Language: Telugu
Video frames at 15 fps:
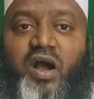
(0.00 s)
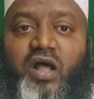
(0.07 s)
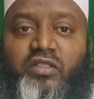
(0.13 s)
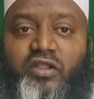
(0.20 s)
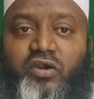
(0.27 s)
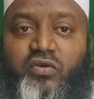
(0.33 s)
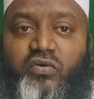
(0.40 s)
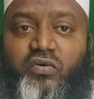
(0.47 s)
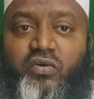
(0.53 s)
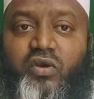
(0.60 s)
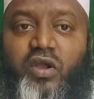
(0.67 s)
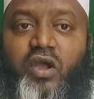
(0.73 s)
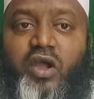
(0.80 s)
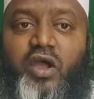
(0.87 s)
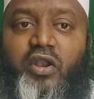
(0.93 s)
అతడు
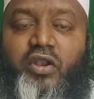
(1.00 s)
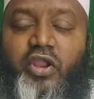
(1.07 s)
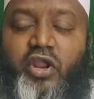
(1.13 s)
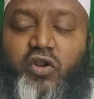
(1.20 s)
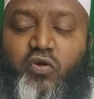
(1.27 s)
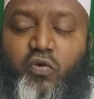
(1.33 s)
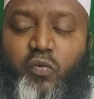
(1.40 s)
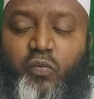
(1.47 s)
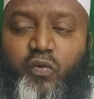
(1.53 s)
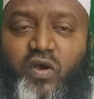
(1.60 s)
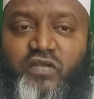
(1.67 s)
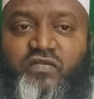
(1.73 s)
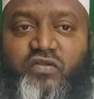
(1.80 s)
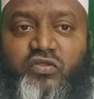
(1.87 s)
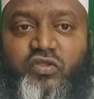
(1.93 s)
నేను
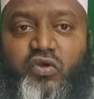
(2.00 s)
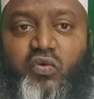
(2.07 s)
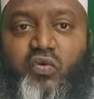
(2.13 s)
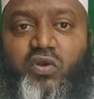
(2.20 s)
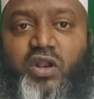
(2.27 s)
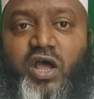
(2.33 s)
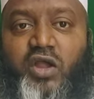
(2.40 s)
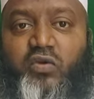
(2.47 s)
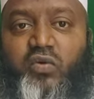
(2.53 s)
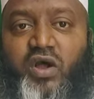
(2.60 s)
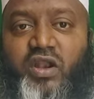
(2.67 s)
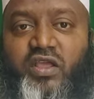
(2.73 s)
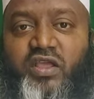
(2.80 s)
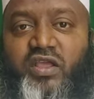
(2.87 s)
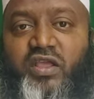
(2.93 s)
ఉపవాసంతో ఉన్నాను
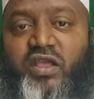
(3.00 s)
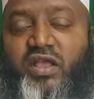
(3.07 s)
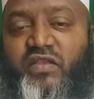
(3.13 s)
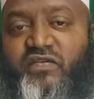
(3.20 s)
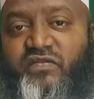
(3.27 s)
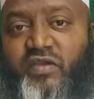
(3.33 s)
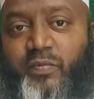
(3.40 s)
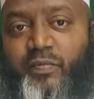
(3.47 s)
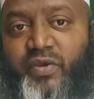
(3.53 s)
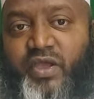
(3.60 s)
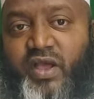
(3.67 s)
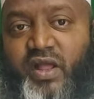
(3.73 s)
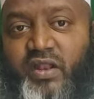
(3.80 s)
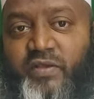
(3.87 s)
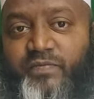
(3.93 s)
అని
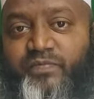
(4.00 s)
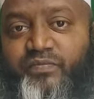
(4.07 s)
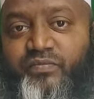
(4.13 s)
చెప్పేయాలి